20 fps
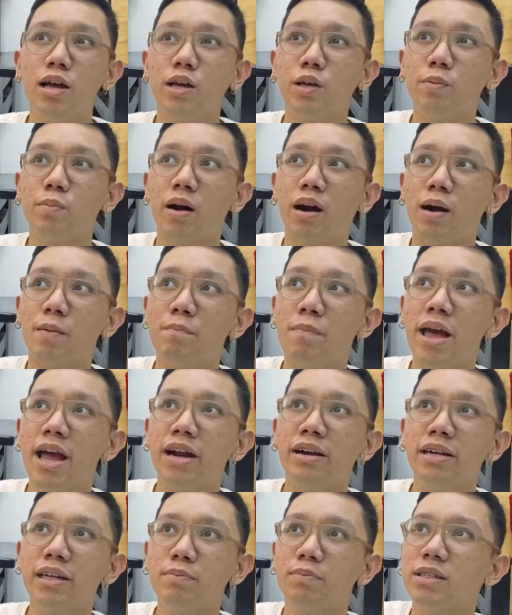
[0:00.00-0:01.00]
yung mga
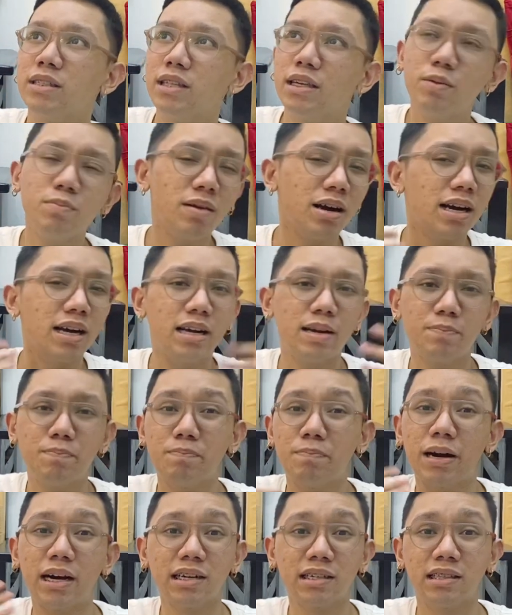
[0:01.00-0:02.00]
berry, basta yung mga
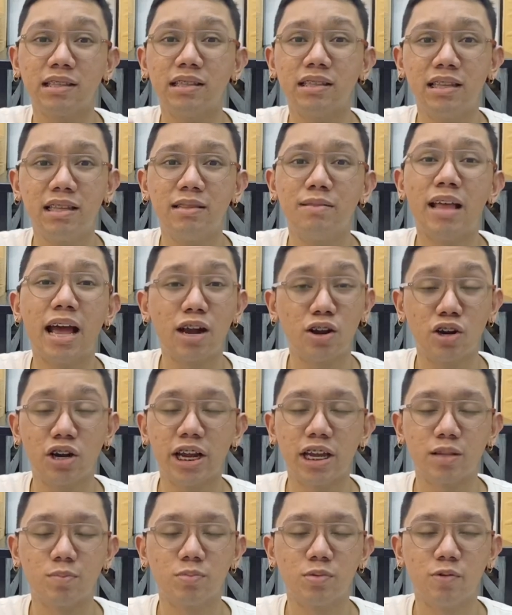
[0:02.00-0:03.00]

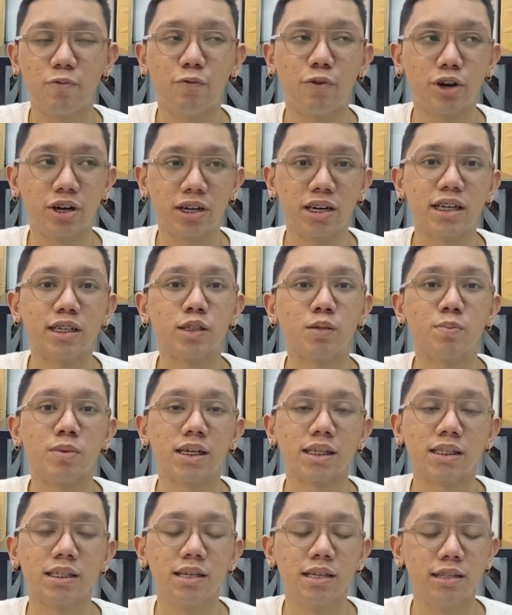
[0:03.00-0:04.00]
pang-decorate for
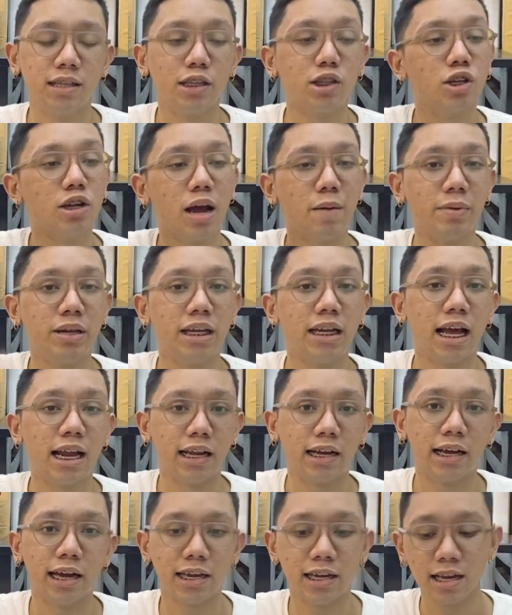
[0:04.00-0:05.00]
Christmas. Dito namin
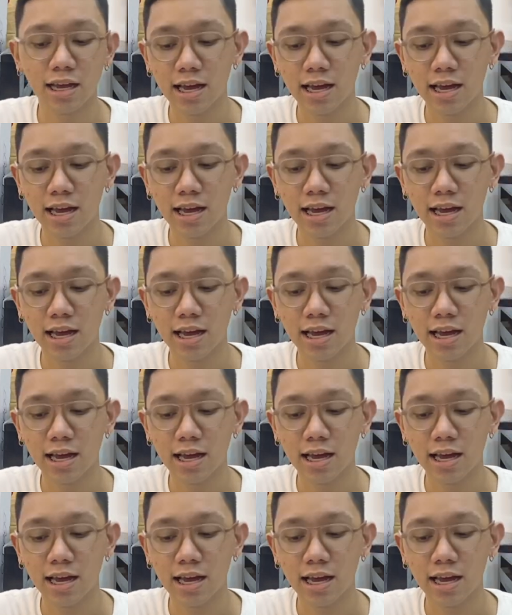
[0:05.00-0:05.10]
ilalagay.